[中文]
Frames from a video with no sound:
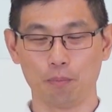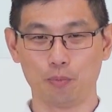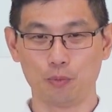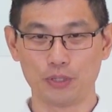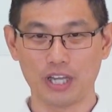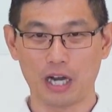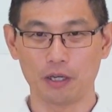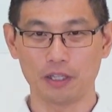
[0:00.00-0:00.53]
不
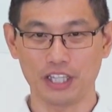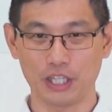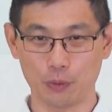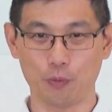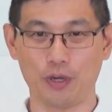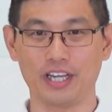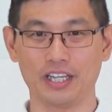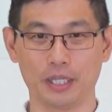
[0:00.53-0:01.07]
要
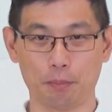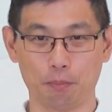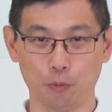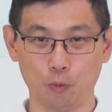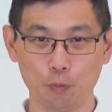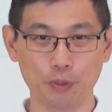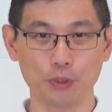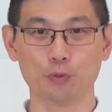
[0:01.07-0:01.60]
以为
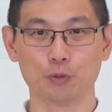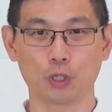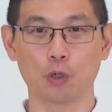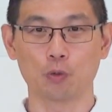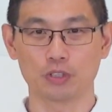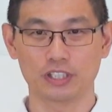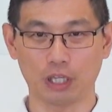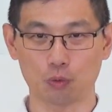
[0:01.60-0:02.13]
无病无
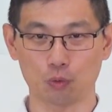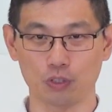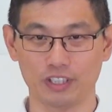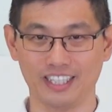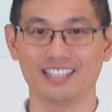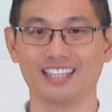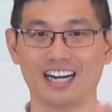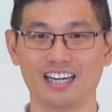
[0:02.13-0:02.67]
痛叫做
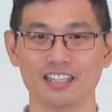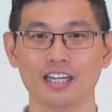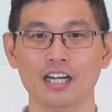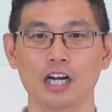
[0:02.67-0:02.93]
健康，